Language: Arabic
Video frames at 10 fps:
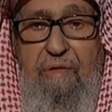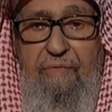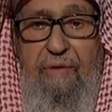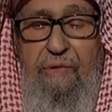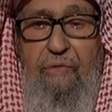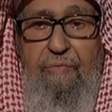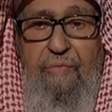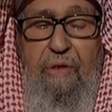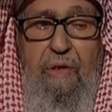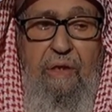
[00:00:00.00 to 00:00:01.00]
فتح
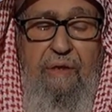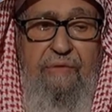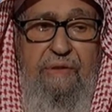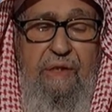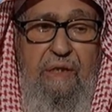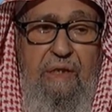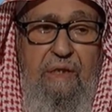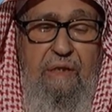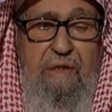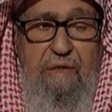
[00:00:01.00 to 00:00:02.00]
من الله فتح
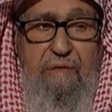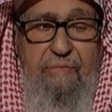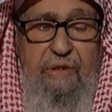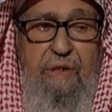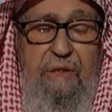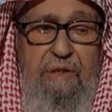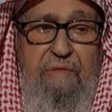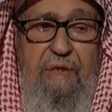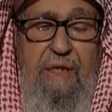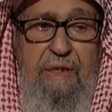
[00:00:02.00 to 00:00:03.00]
به
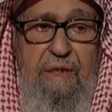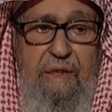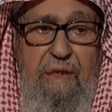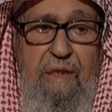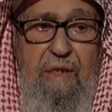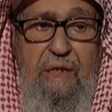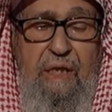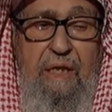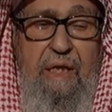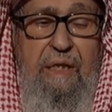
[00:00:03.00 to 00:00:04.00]
لعباده
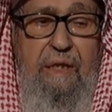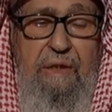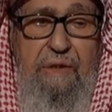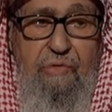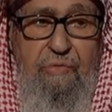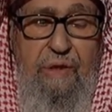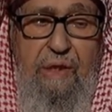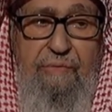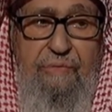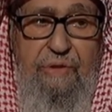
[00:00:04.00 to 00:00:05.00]
ألا يقنطوا من
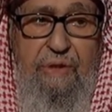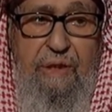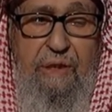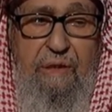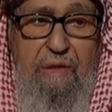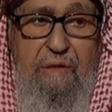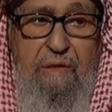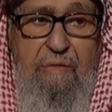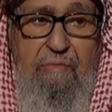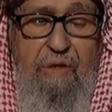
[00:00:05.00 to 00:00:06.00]
رحمة الله
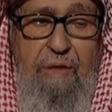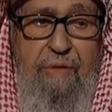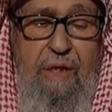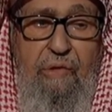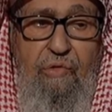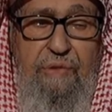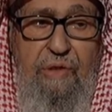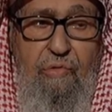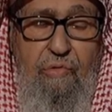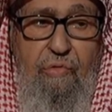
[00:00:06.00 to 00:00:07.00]
مهما
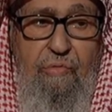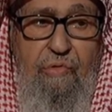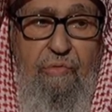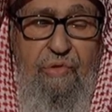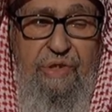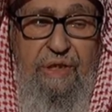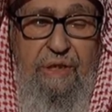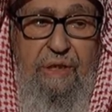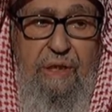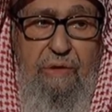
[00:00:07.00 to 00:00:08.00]
عظمت ذنوبهم
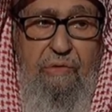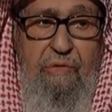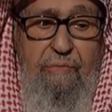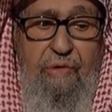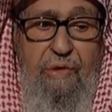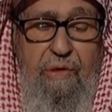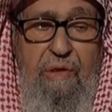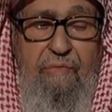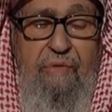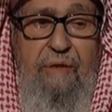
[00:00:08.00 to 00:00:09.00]
وسيئاتهم
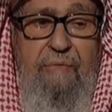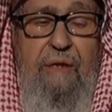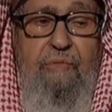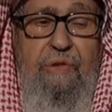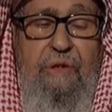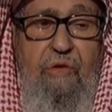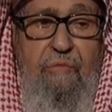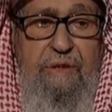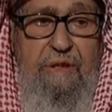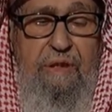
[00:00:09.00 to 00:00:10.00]
فباب
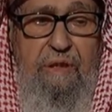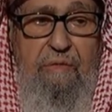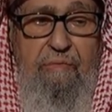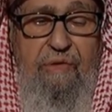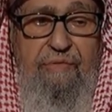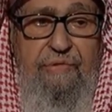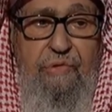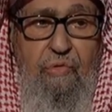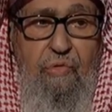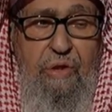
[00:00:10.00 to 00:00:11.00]
التوبة
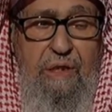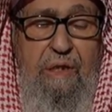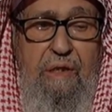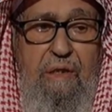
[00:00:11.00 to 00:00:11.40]
مفتوح